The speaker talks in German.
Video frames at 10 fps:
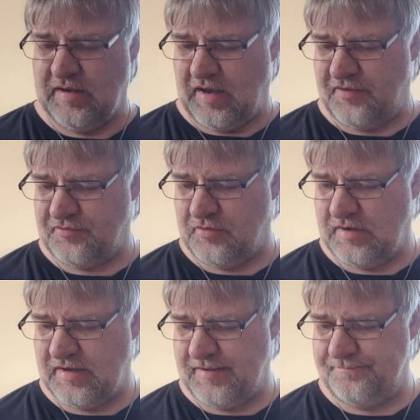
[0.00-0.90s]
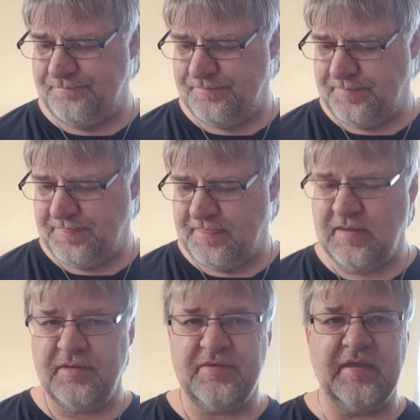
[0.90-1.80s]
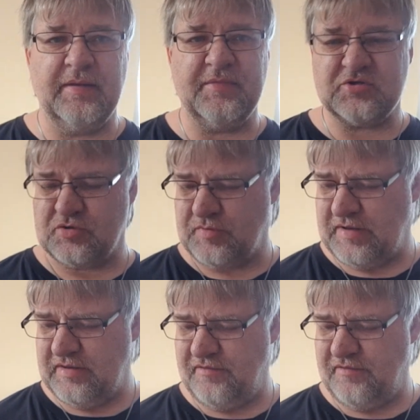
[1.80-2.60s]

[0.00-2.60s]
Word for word: Also äh, den mit John Wayne,